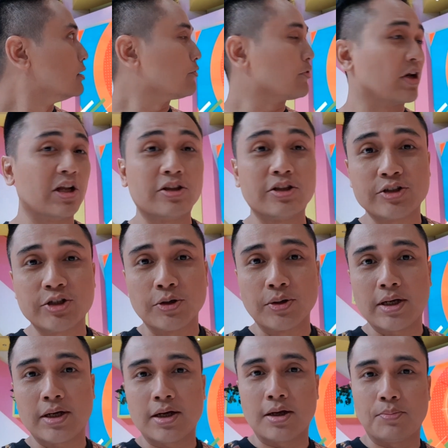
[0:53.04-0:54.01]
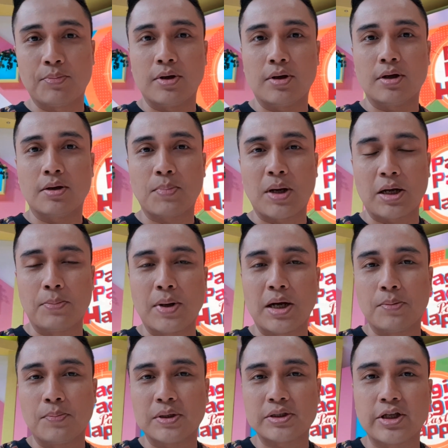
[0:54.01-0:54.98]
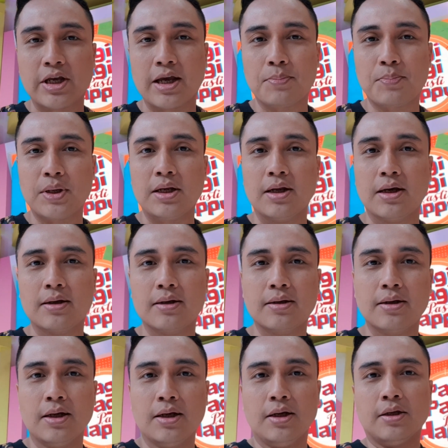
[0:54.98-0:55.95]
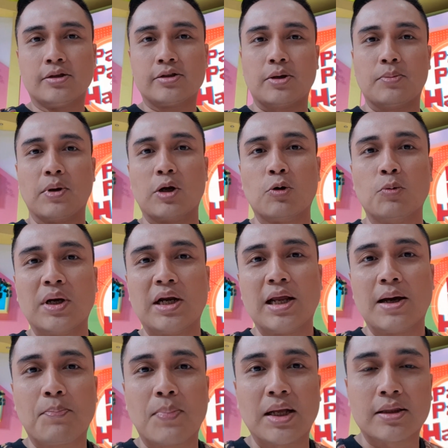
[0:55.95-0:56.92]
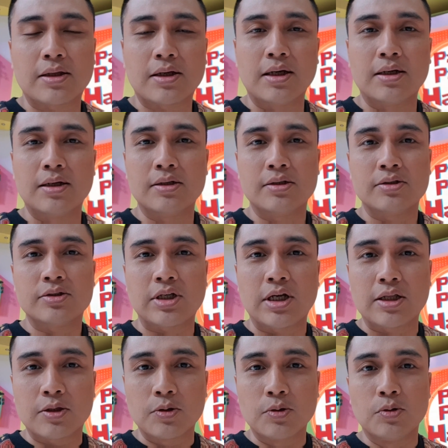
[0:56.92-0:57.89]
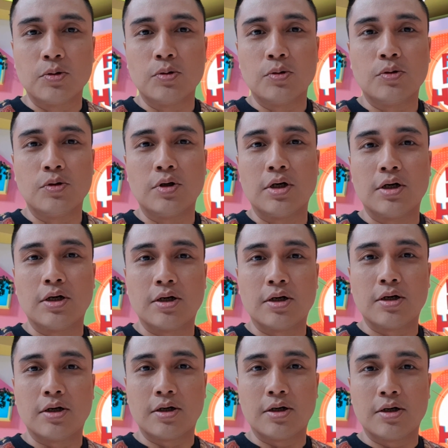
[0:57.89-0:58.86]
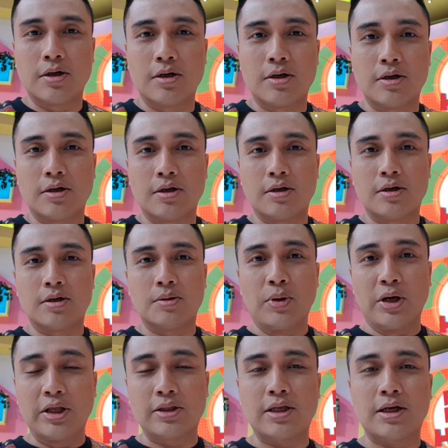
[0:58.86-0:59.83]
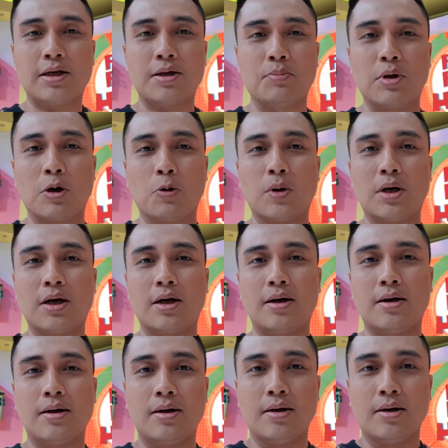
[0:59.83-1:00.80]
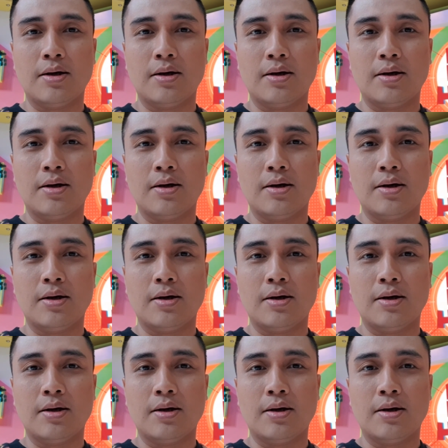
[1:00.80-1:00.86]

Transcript: variety show ya, happy, eh, pagi-pagi pasti happy dan saya baru mendapatkan satu uh, berita bahwa